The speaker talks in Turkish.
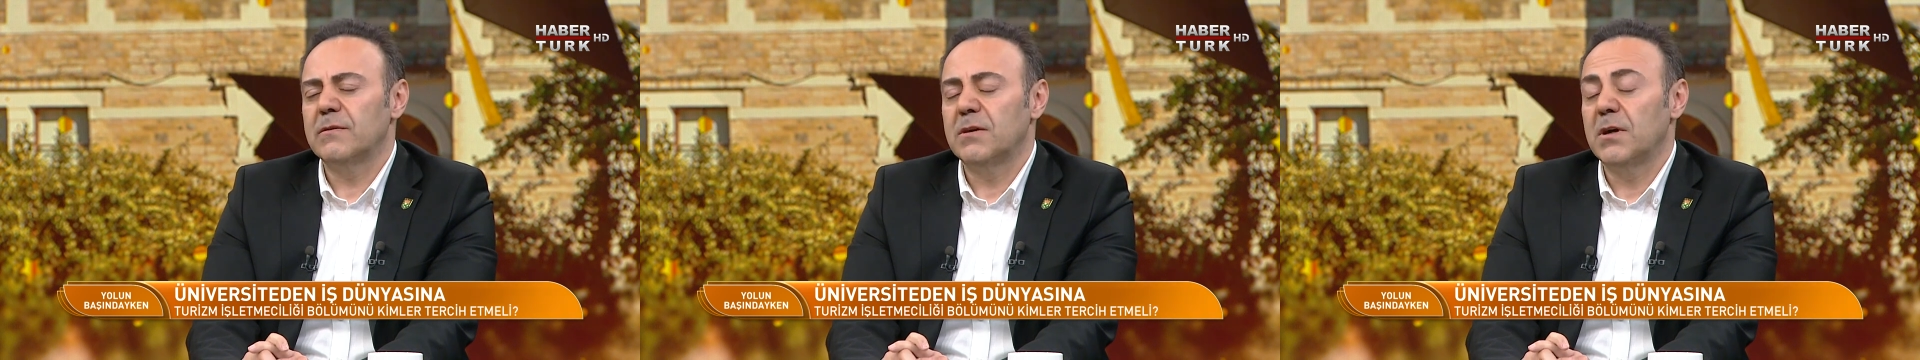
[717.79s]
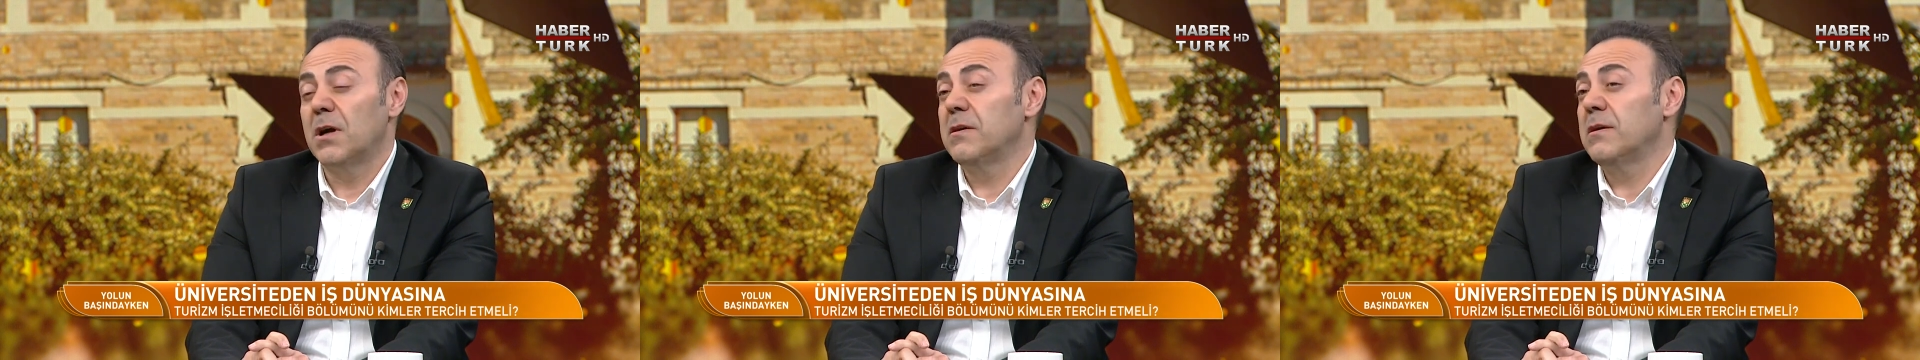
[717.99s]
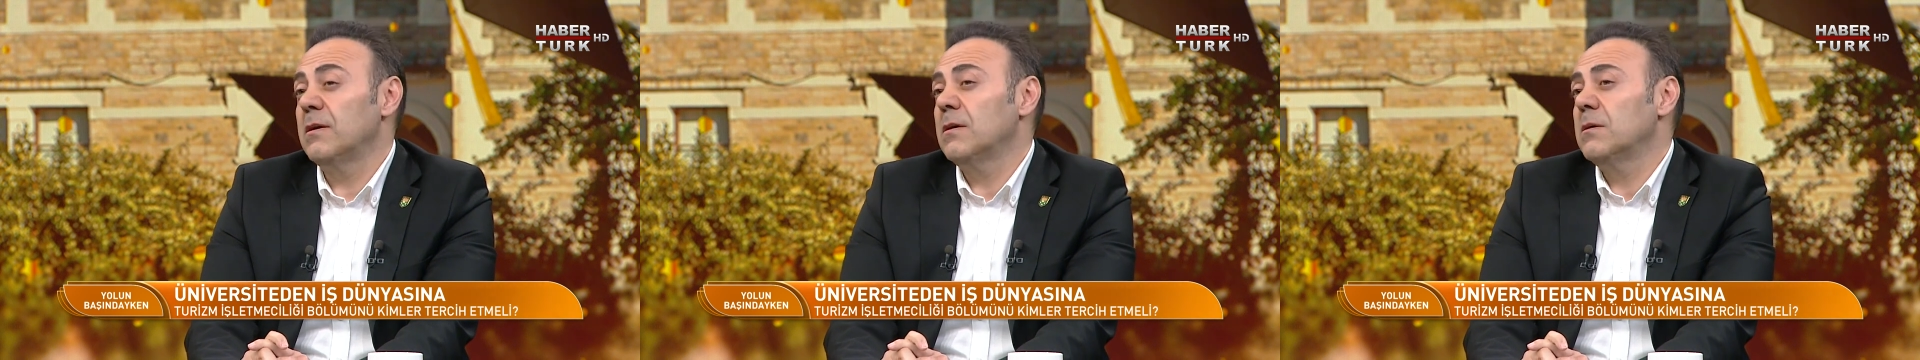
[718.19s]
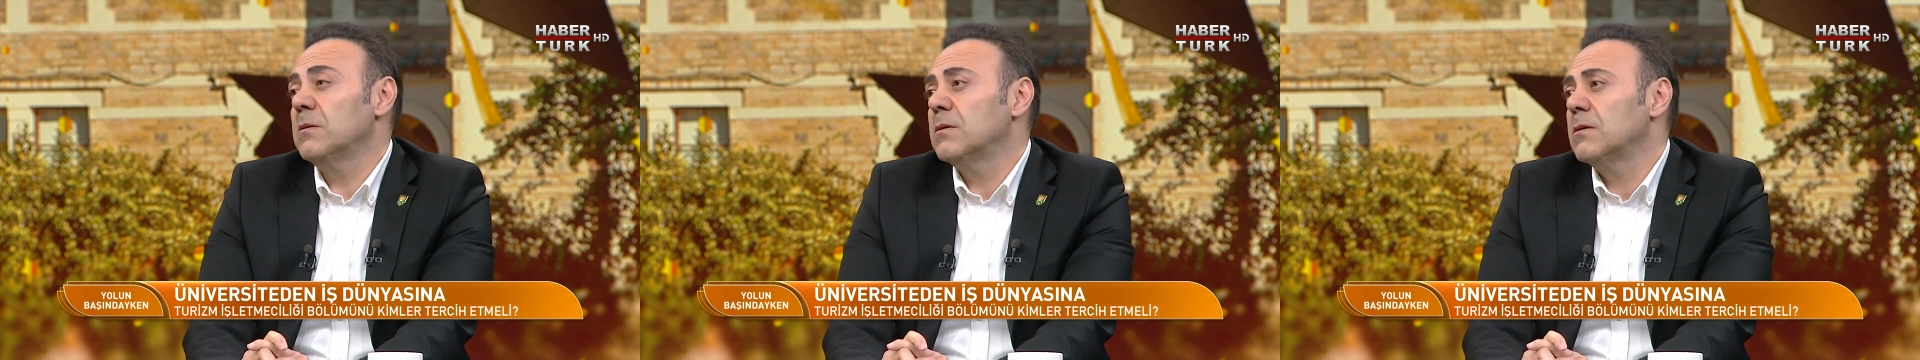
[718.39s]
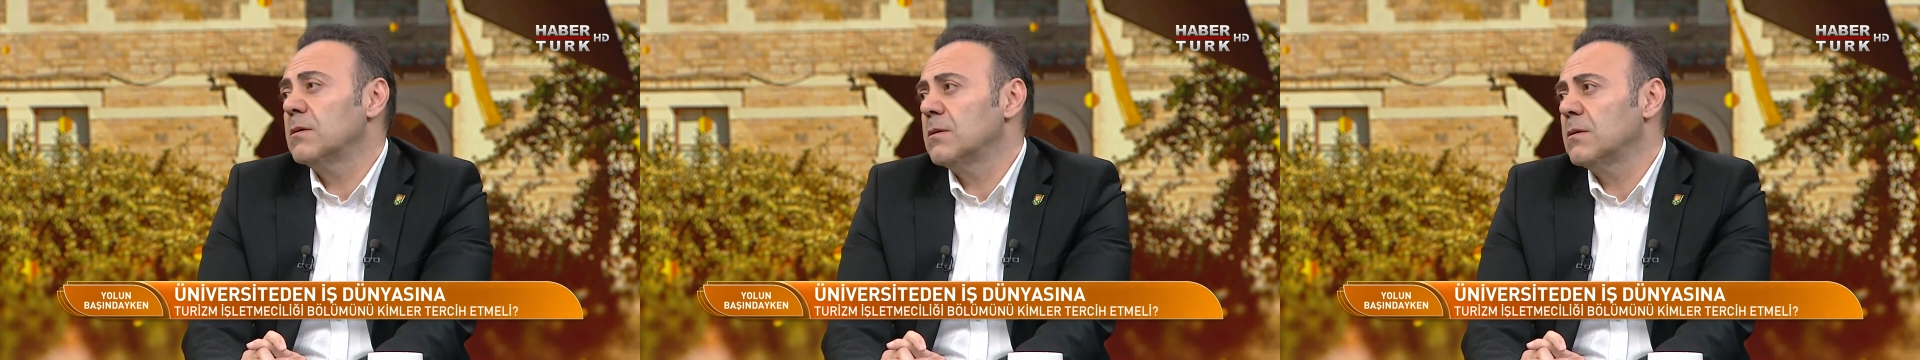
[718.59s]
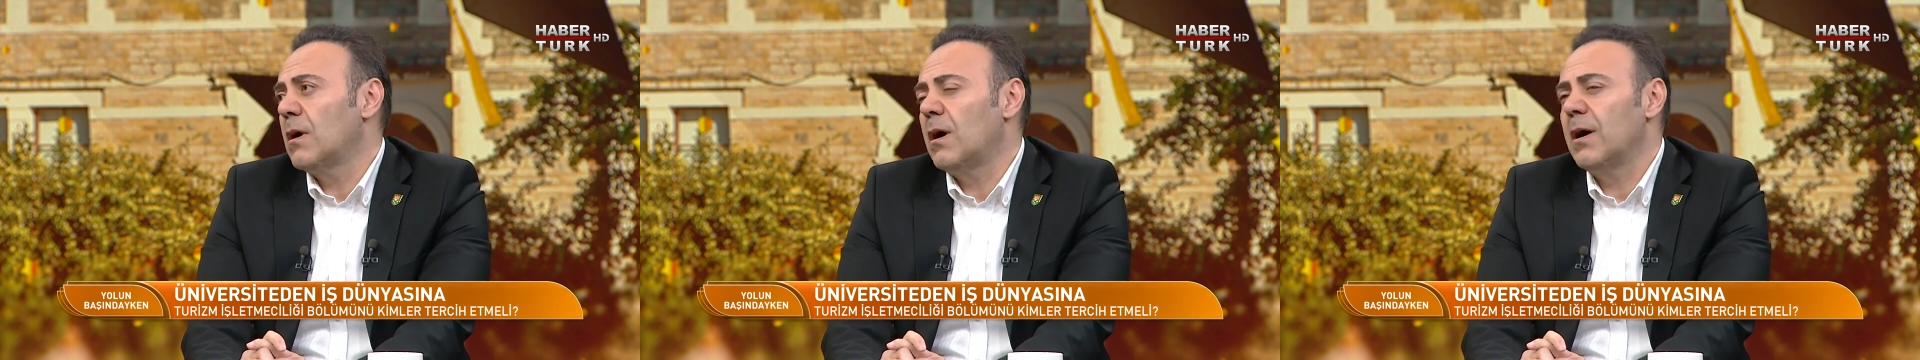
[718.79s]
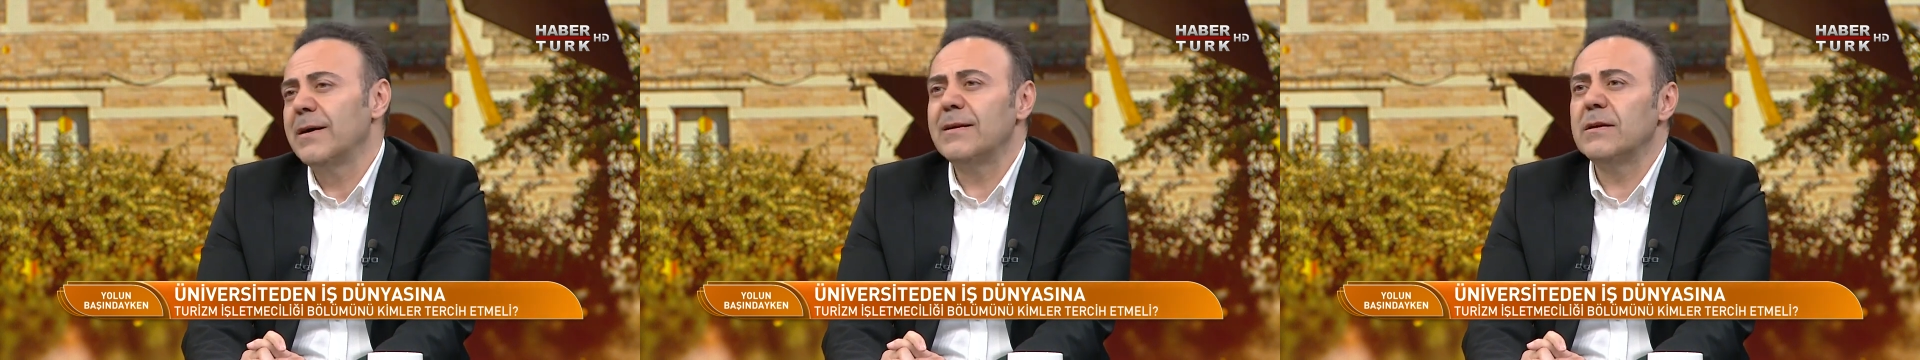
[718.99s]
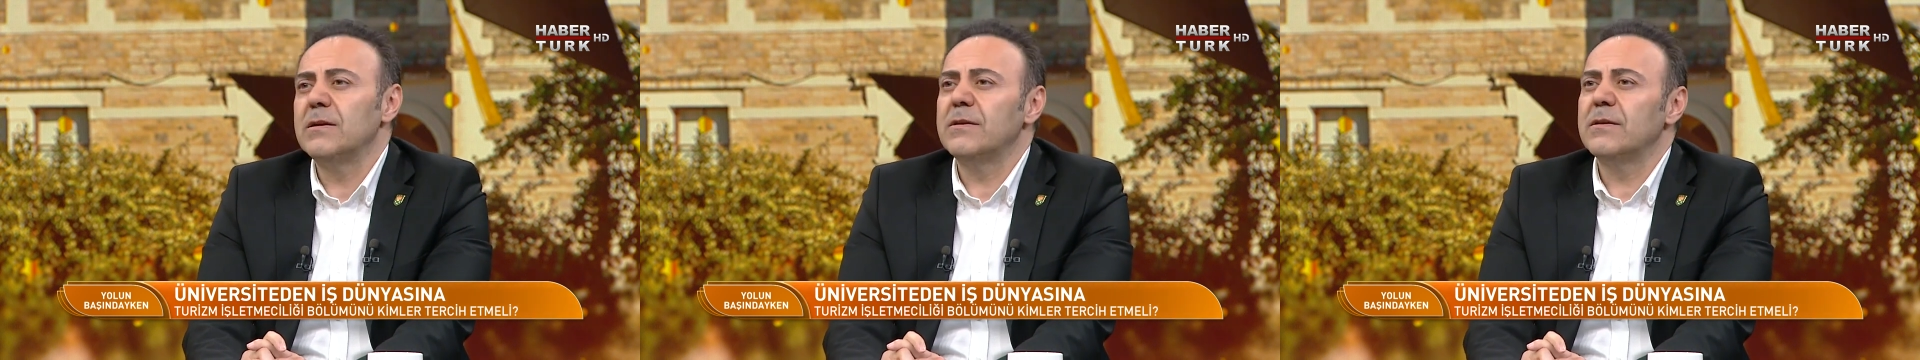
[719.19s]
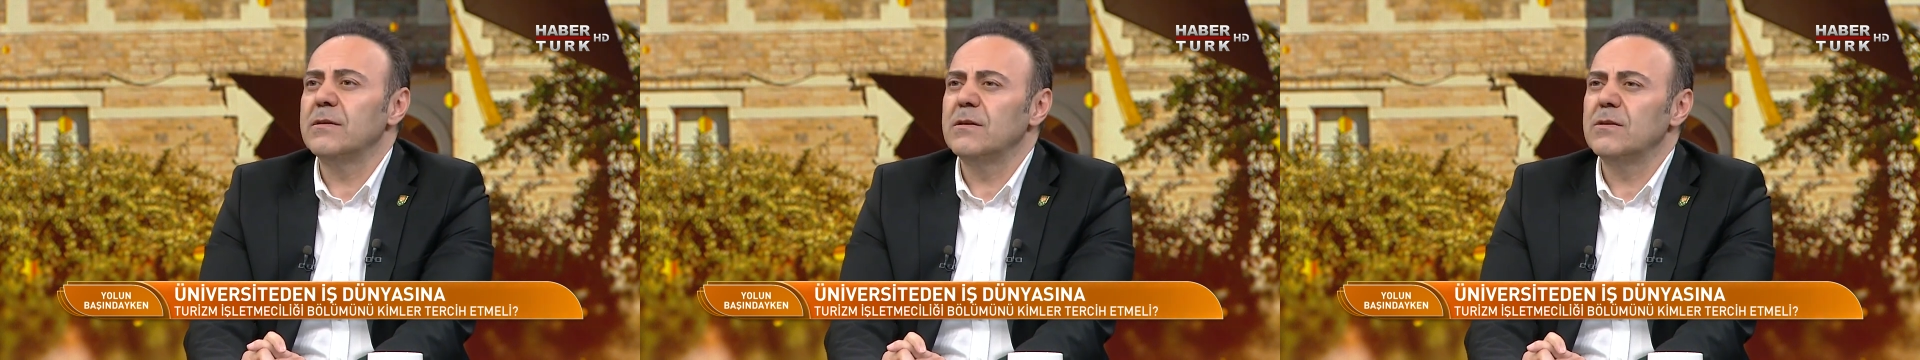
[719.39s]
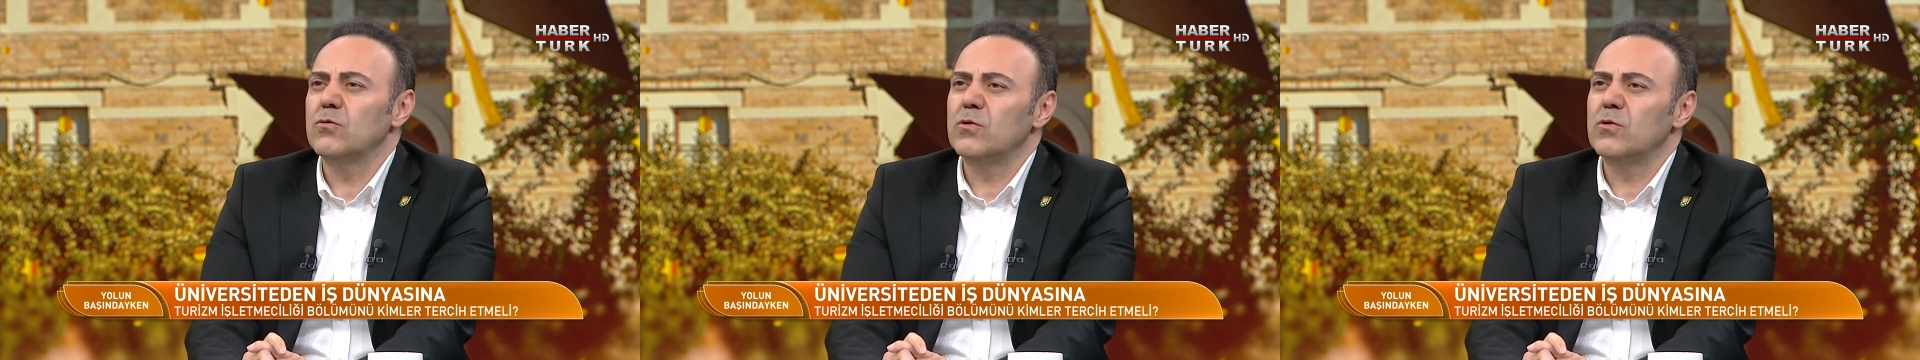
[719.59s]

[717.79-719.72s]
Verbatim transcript: Kendi e, ailelerinin